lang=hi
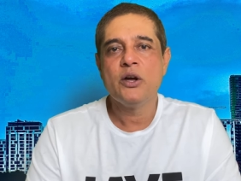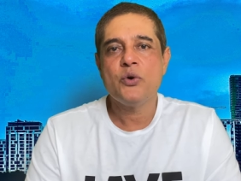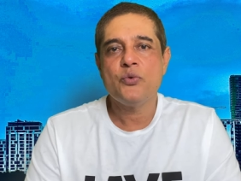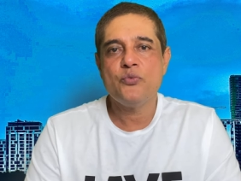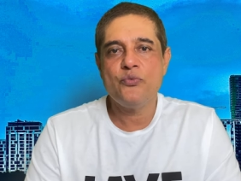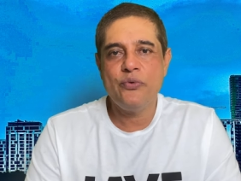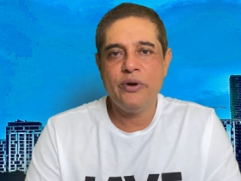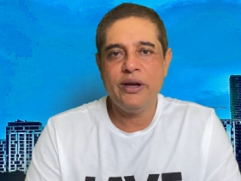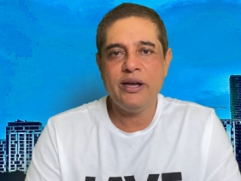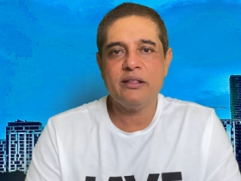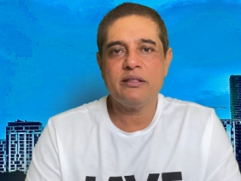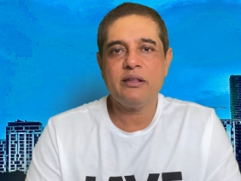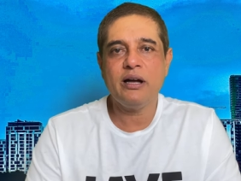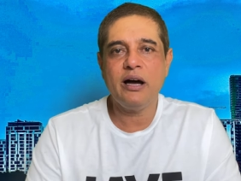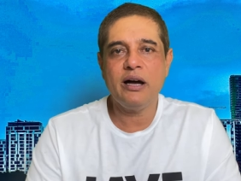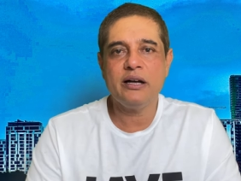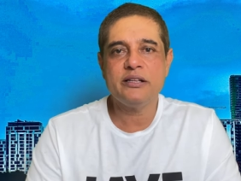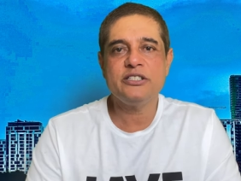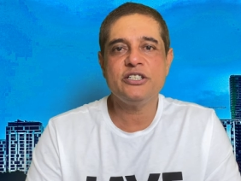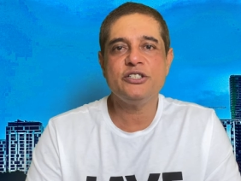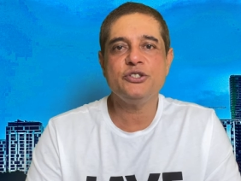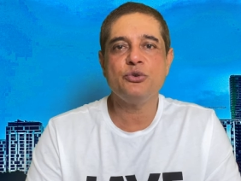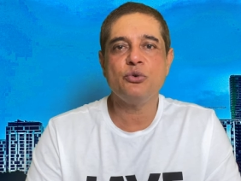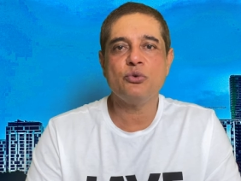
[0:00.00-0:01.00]
वे था
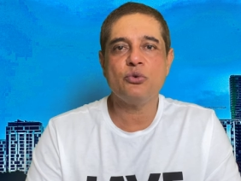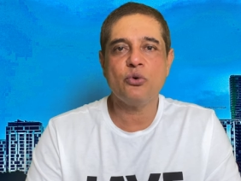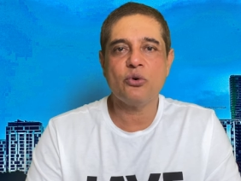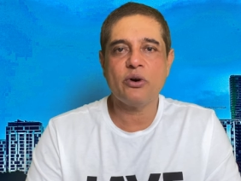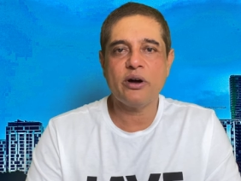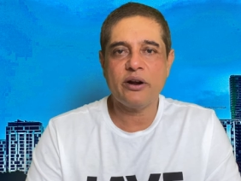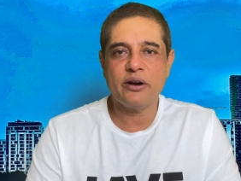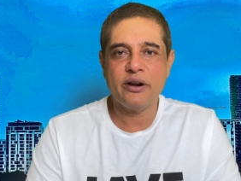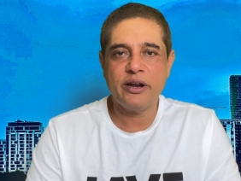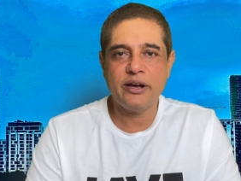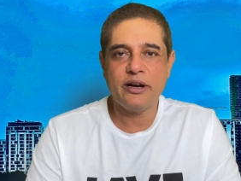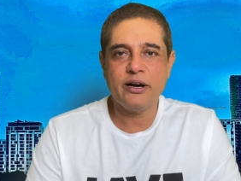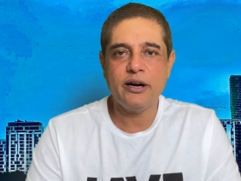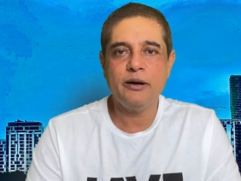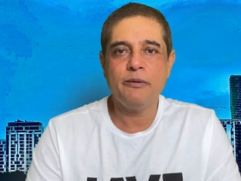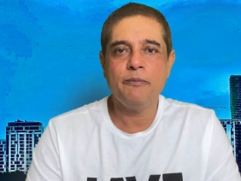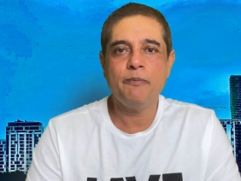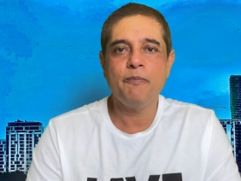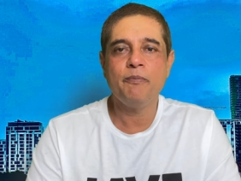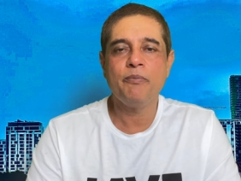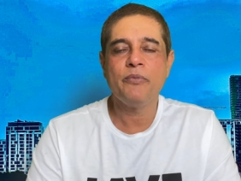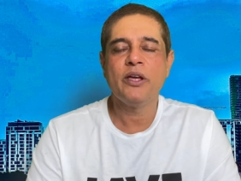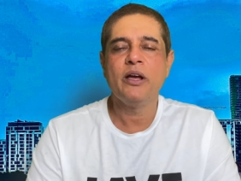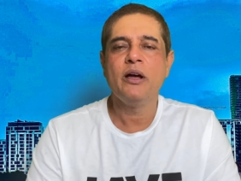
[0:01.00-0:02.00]
चीज़ों को करने का
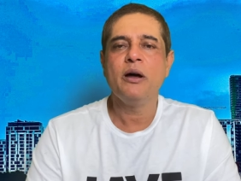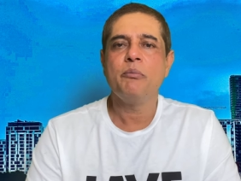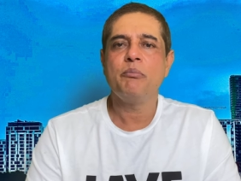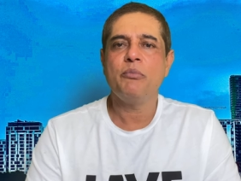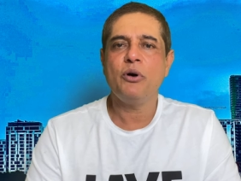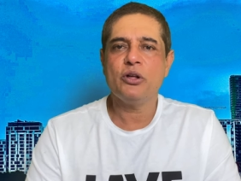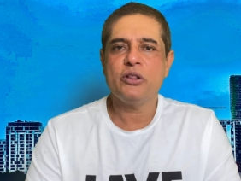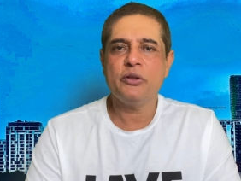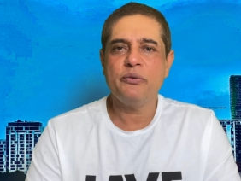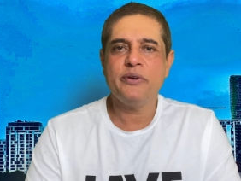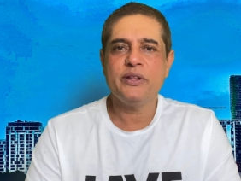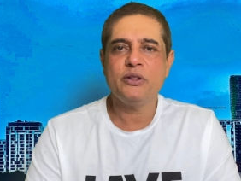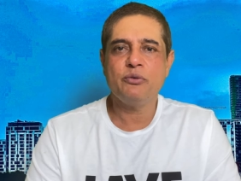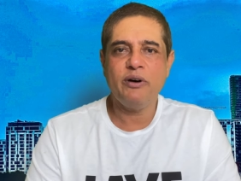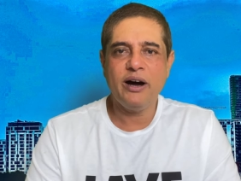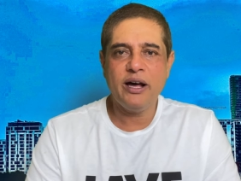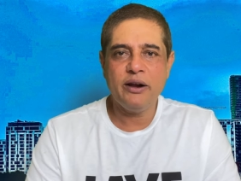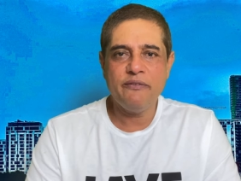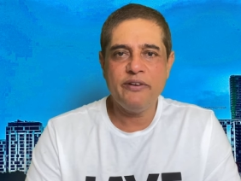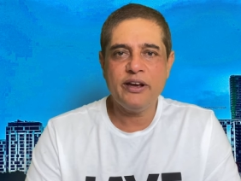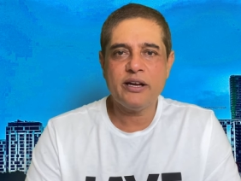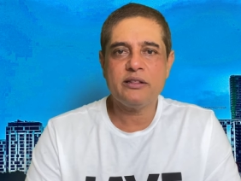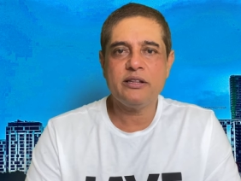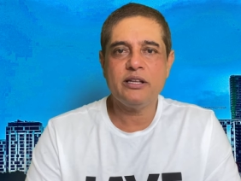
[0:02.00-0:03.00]
बहुत ही
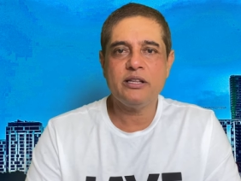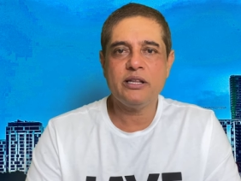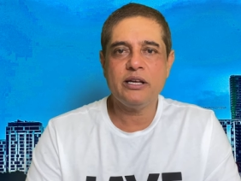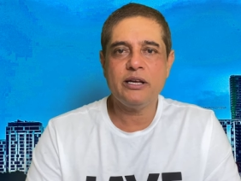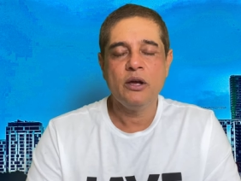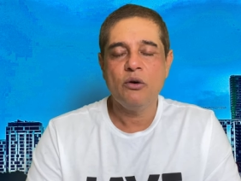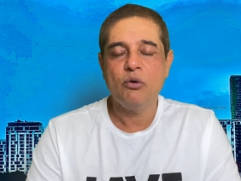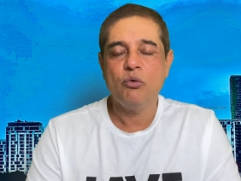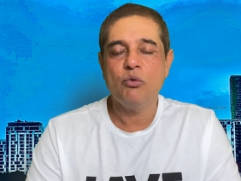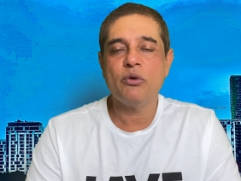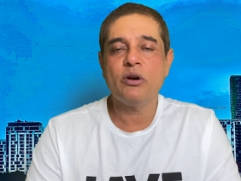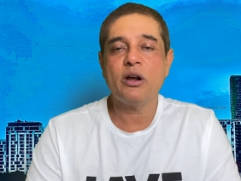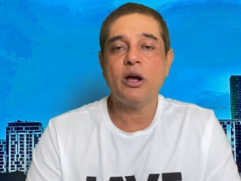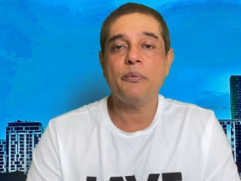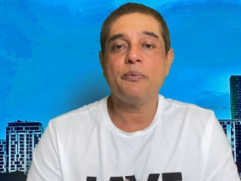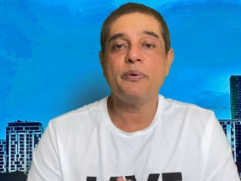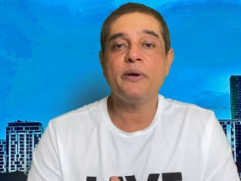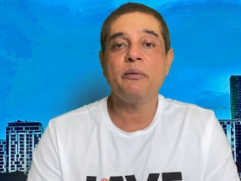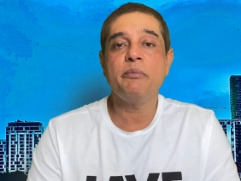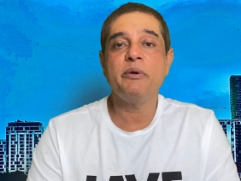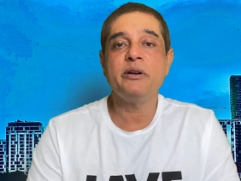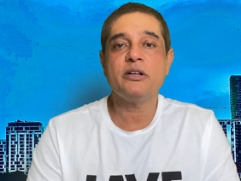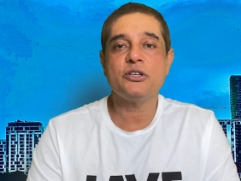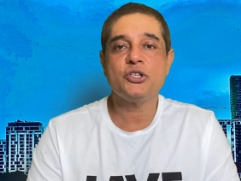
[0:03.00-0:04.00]
विद्वान व्यक्ति थे उनका
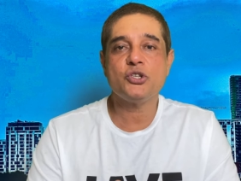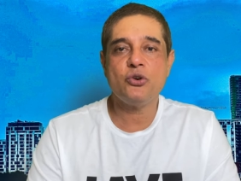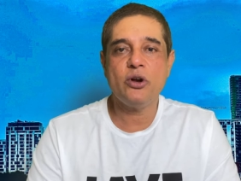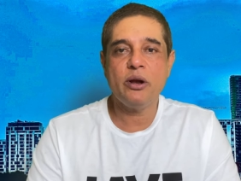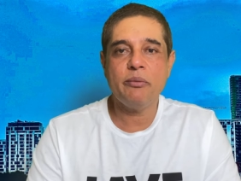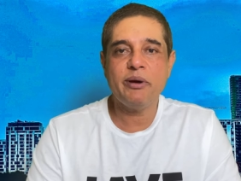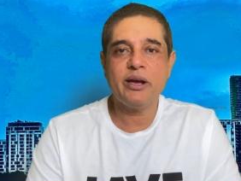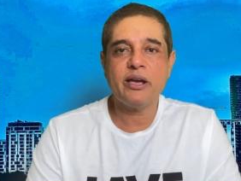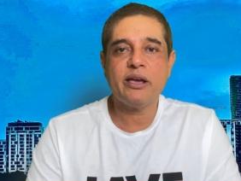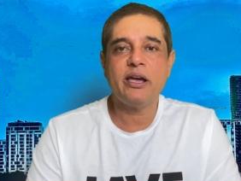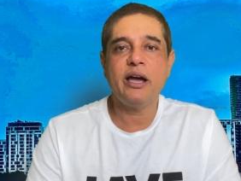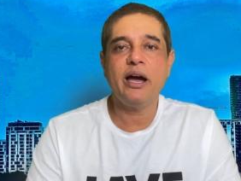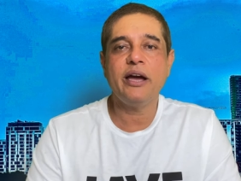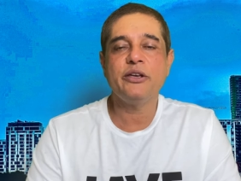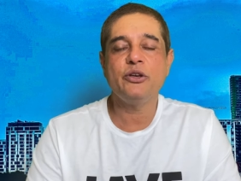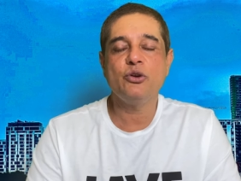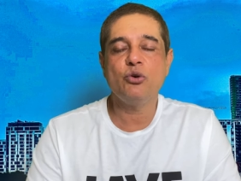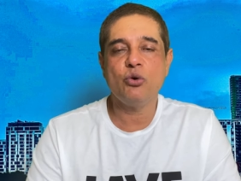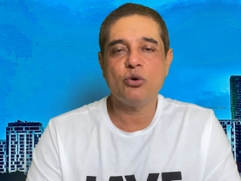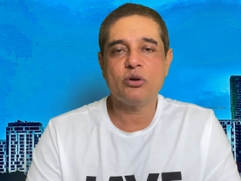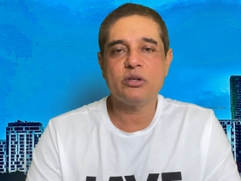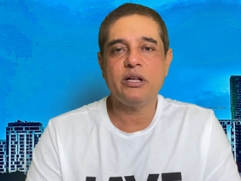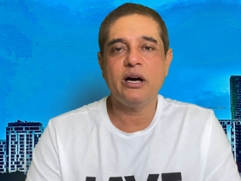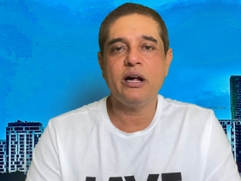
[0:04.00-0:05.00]
फिल्म इंडस्ट्री में क्या
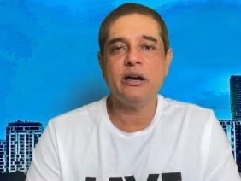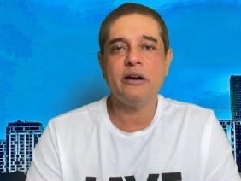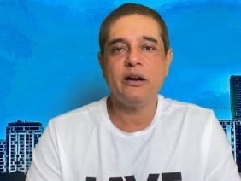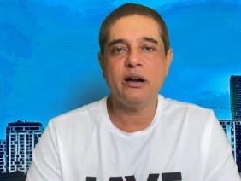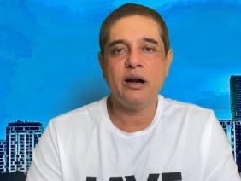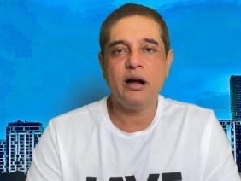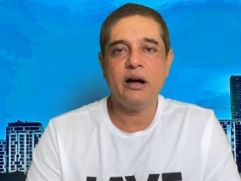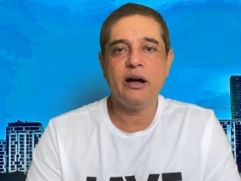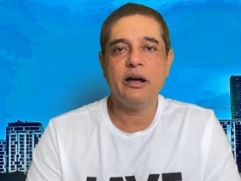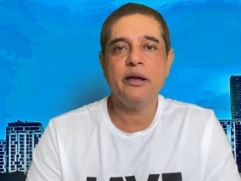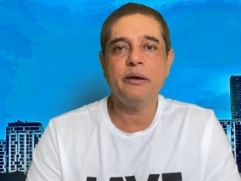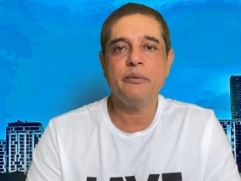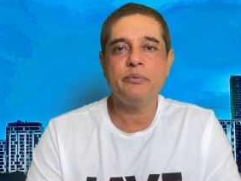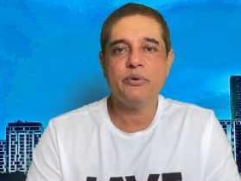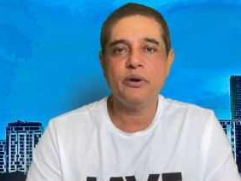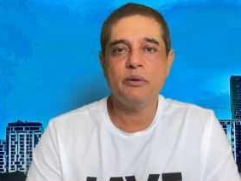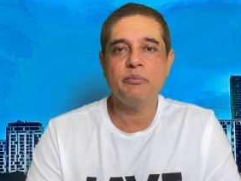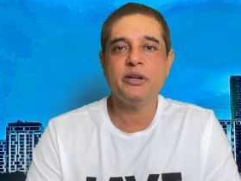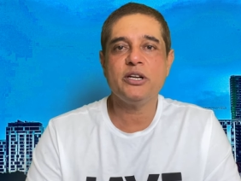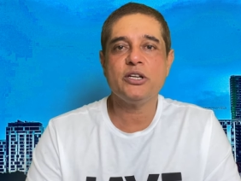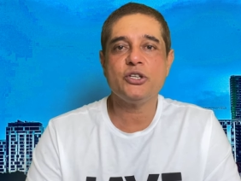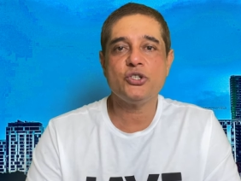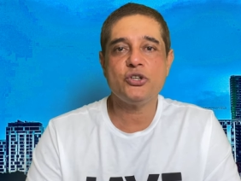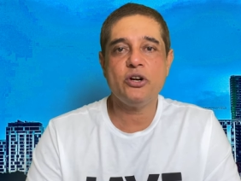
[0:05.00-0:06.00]
योगदान रहा है
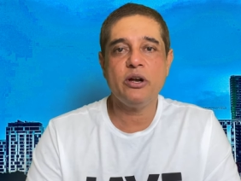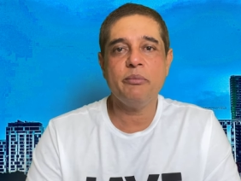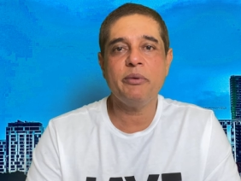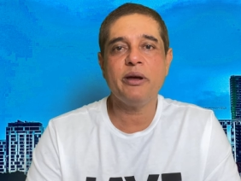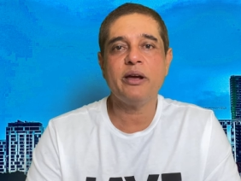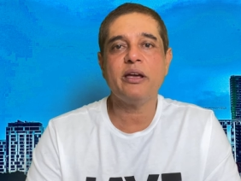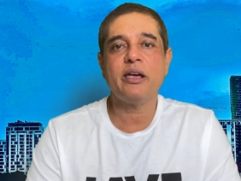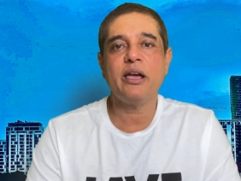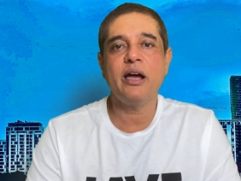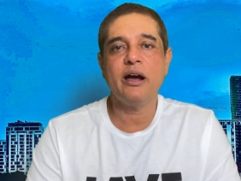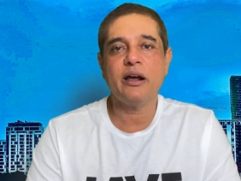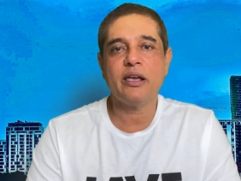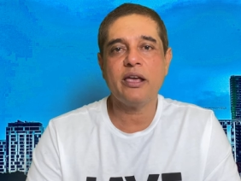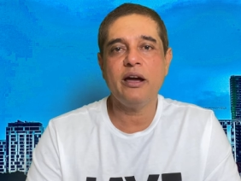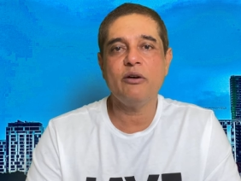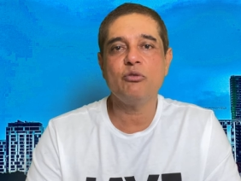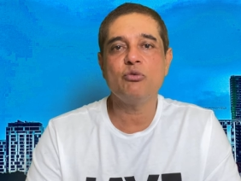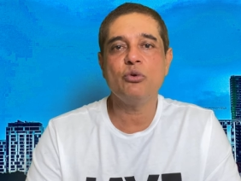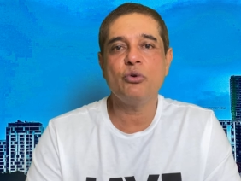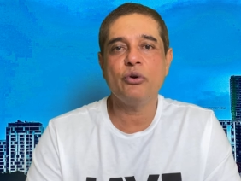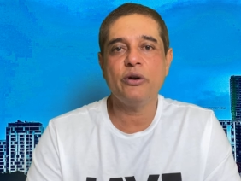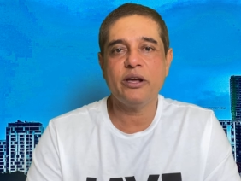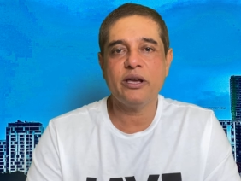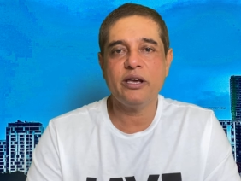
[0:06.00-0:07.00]
फिल्म इंडस्ट्री में क्या क्या
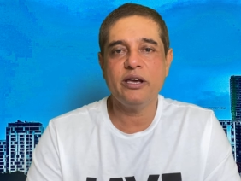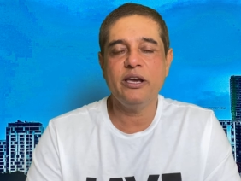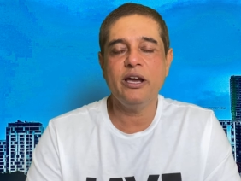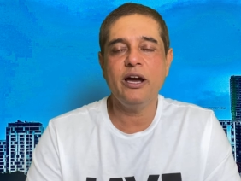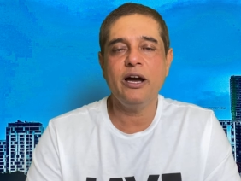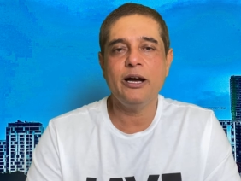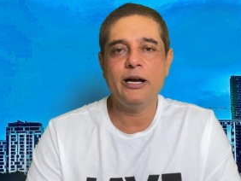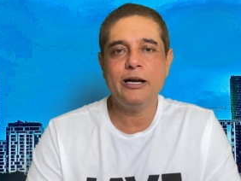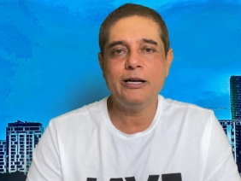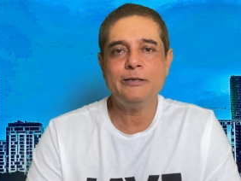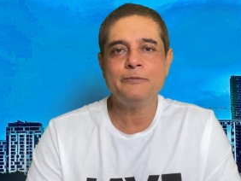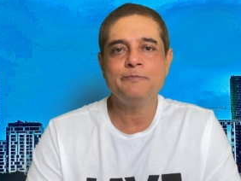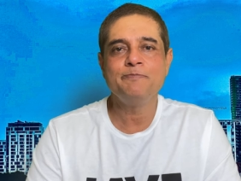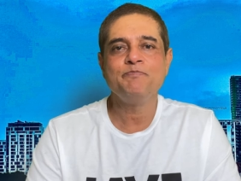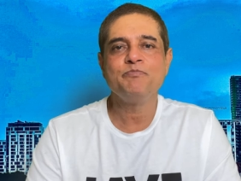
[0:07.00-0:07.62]
उन्होंने किया है